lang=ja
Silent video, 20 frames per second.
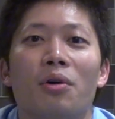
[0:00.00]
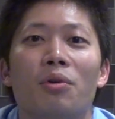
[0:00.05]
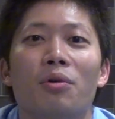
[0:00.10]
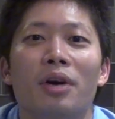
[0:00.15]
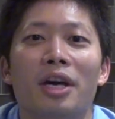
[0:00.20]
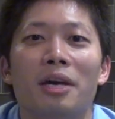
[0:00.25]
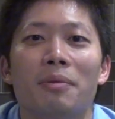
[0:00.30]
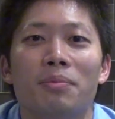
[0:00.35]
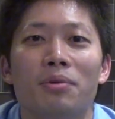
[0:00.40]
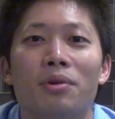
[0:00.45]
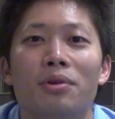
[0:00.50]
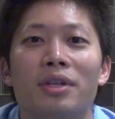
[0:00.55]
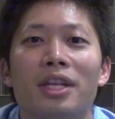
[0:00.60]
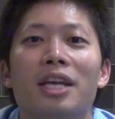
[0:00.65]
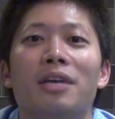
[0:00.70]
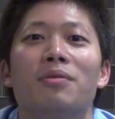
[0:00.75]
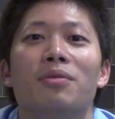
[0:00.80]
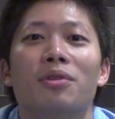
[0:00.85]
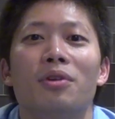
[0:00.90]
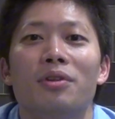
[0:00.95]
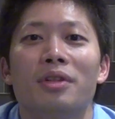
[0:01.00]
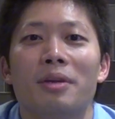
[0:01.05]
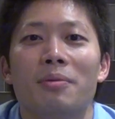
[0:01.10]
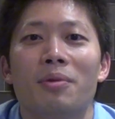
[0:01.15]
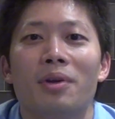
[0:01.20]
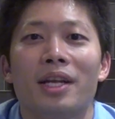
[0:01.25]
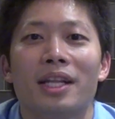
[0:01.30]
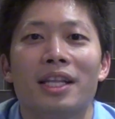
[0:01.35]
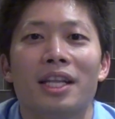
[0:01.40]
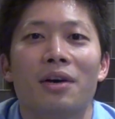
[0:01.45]
ホエイプロテインを飲んで
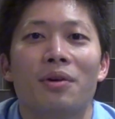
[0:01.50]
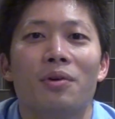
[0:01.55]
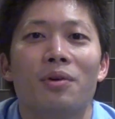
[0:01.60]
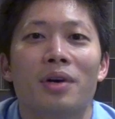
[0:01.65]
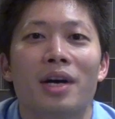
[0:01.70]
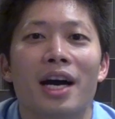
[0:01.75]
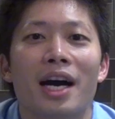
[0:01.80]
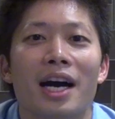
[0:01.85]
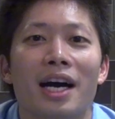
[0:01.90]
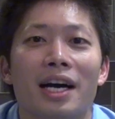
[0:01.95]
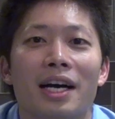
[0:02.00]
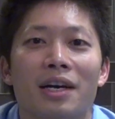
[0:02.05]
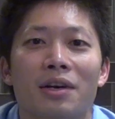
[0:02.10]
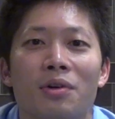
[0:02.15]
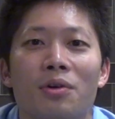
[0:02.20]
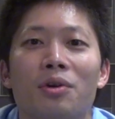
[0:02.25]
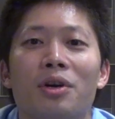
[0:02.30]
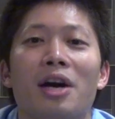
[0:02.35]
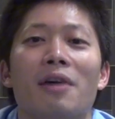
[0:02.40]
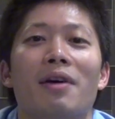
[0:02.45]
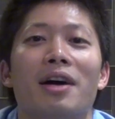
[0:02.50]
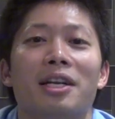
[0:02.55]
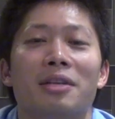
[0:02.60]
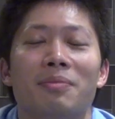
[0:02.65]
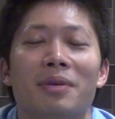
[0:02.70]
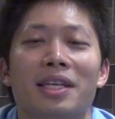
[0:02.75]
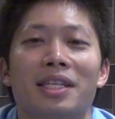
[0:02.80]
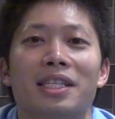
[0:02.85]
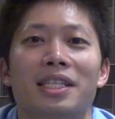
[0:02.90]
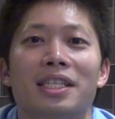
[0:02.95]
もらった方が効果はあ
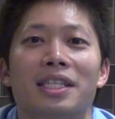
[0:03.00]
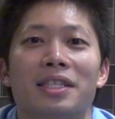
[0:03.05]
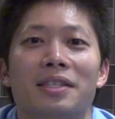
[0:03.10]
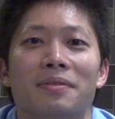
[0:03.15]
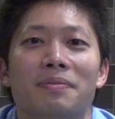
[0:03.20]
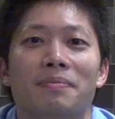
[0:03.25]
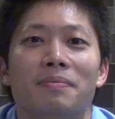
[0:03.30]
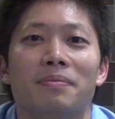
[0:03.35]
ります